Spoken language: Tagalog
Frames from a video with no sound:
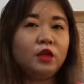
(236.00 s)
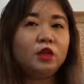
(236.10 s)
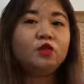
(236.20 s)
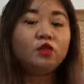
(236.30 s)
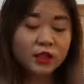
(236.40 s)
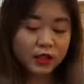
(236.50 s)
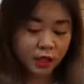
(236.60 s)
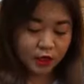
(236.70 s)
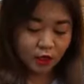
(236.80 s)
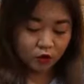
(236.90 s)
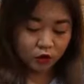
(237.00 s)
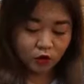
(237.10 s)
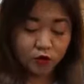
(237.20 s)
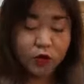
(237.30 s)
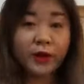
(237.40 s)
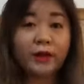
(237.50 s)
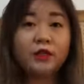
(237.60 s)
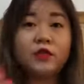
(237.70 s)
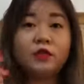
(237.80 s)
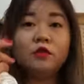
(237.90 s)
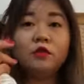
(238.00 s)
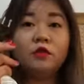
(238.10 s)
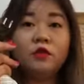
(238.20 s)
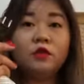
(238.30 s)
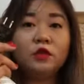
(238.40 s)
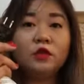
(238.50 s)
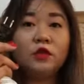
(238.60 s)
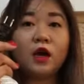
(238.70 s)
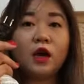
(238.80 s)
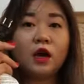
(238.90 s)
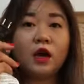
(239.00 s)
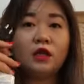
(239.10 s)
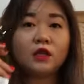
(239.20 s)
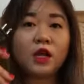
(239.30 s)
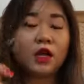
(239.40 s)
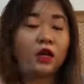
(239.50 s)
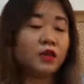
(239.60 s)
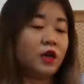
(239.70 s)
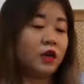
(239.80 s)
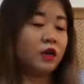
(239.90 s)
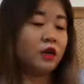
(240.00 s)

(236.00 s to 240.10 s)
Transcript: Nung sinaksak ko yung guys, yung uh, socket niya.